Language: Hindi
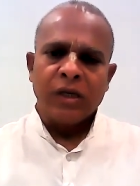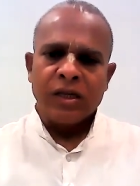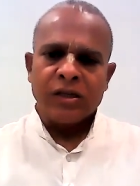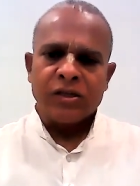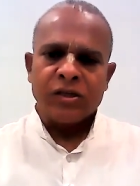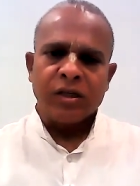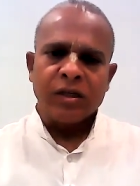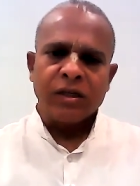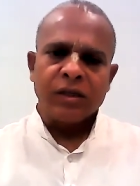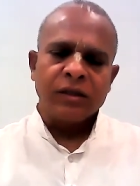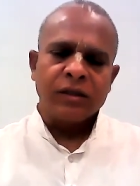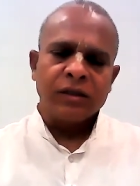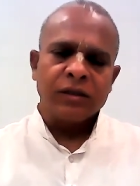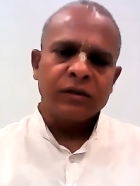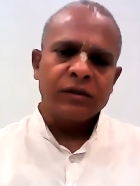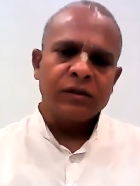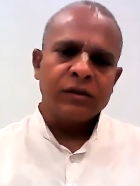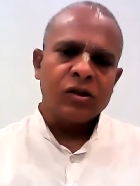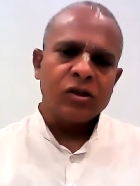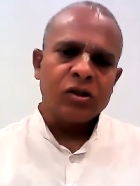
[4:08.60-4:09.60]
लेसन
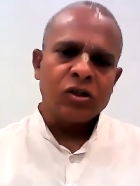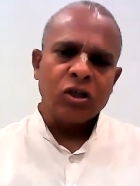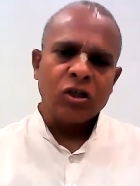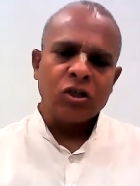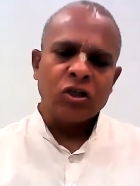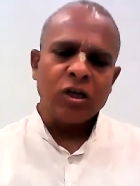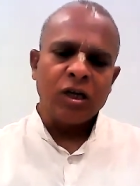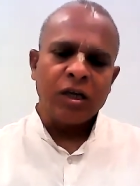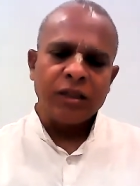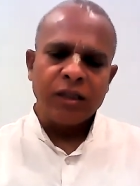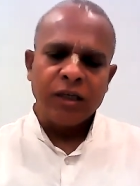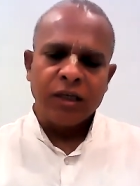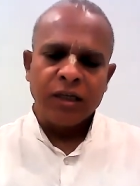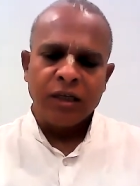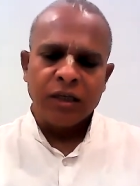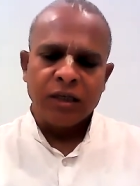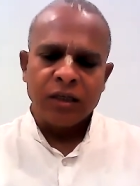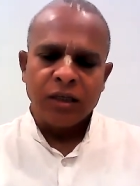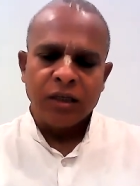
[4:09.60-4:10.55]
शिक्षा देने